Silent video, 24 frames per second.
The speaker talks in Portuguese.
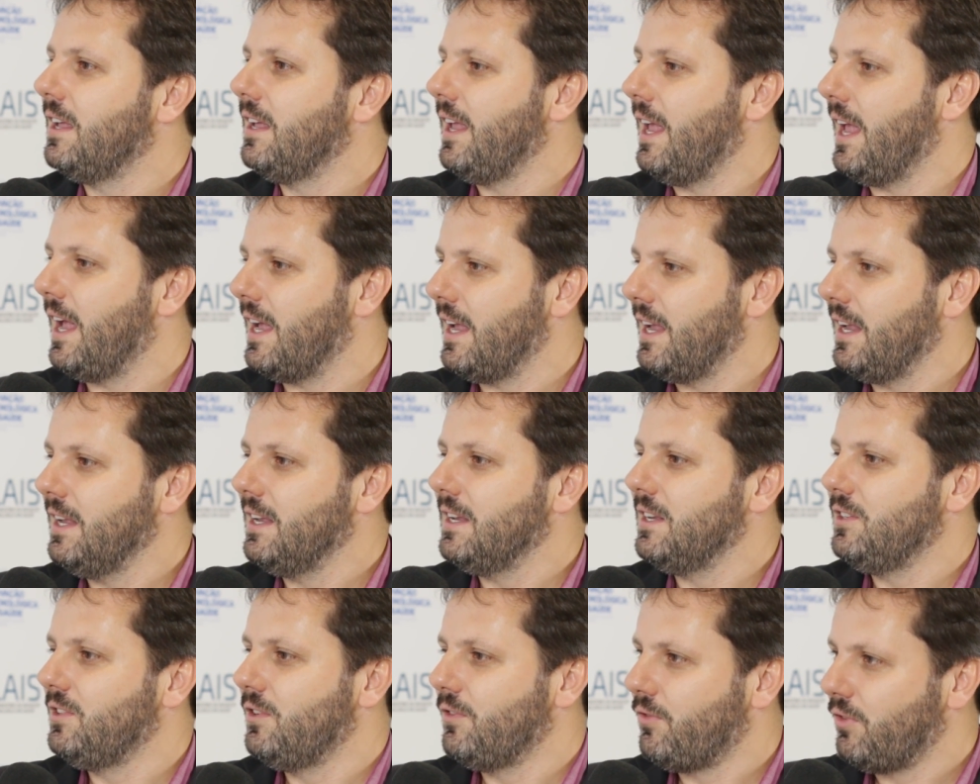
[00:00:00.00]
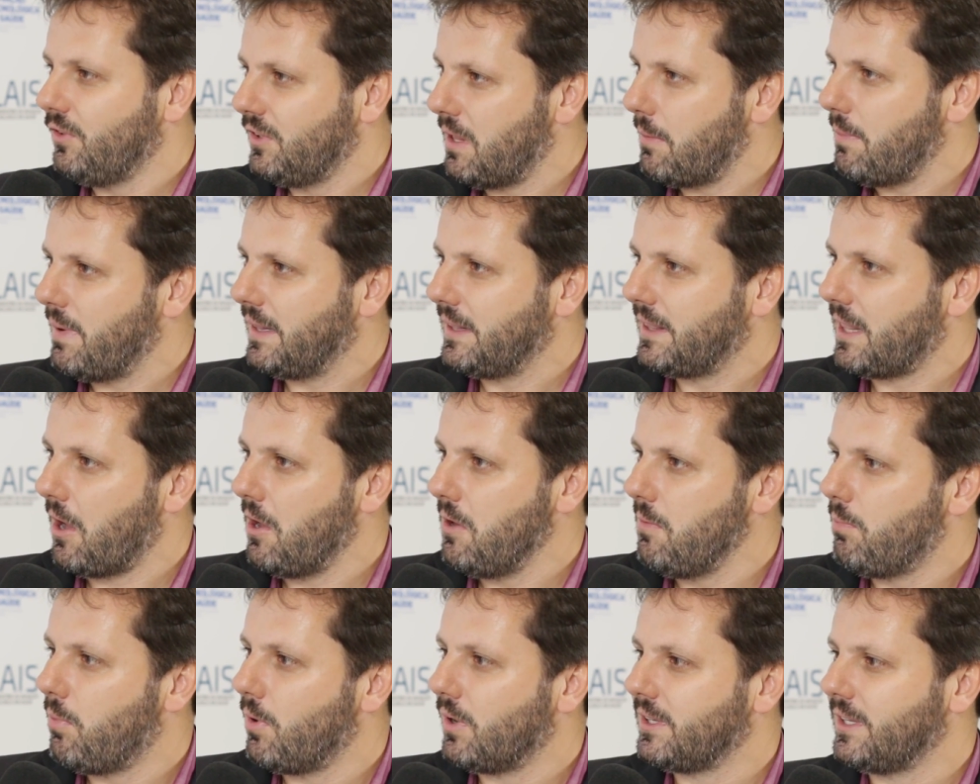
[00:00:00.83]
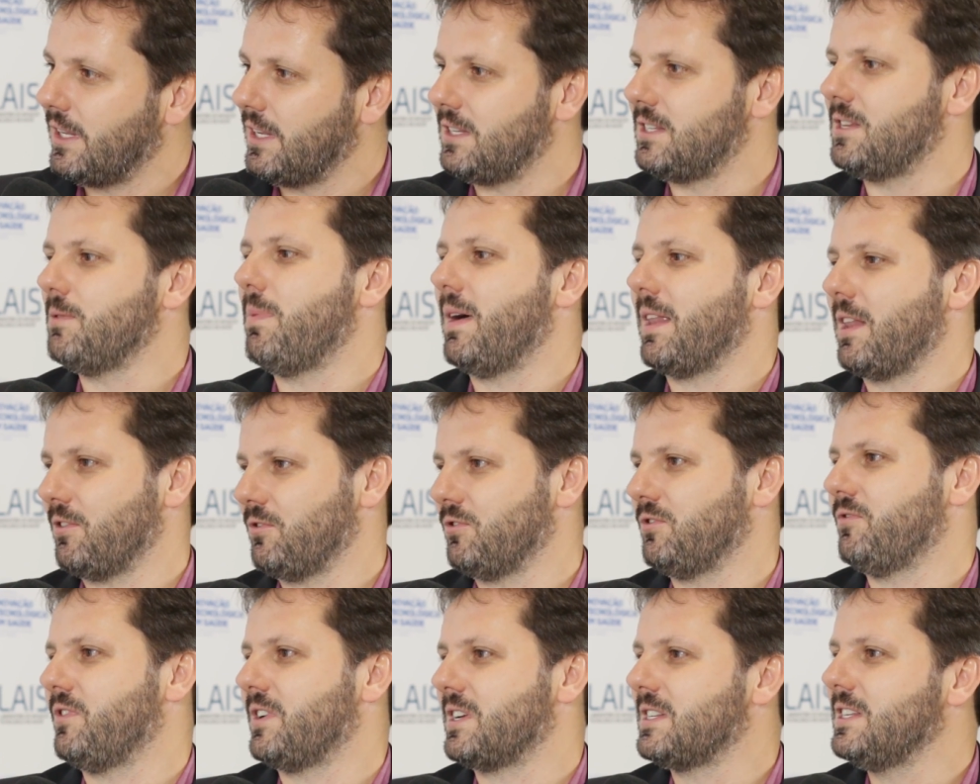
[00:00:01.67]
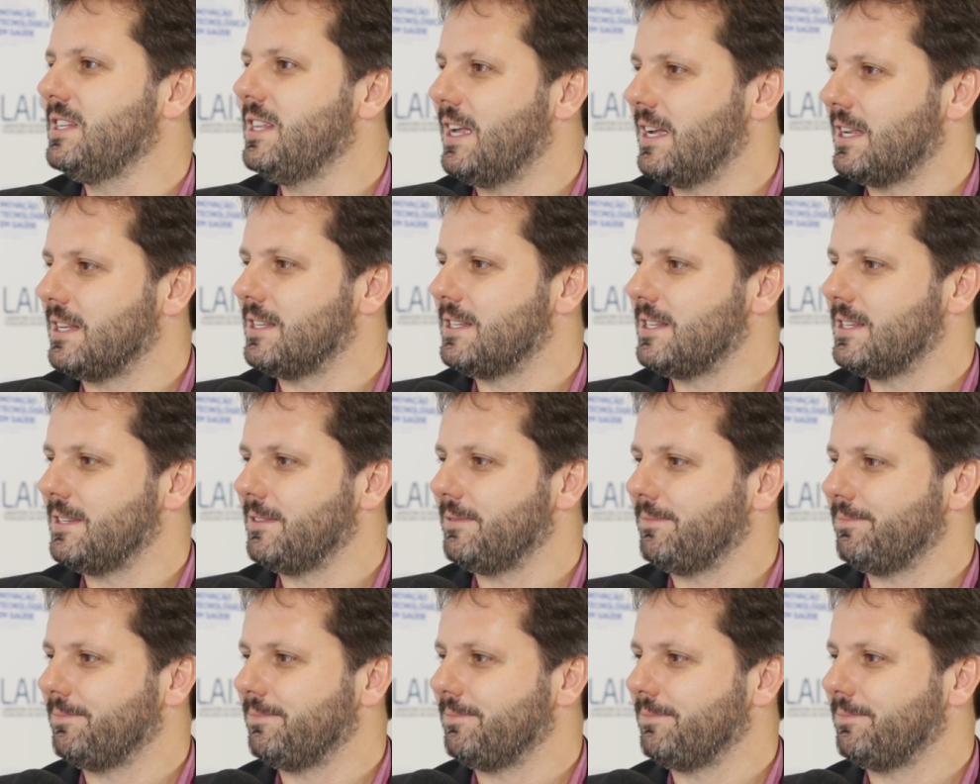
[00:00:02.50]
é de fundamental importância para as universidades.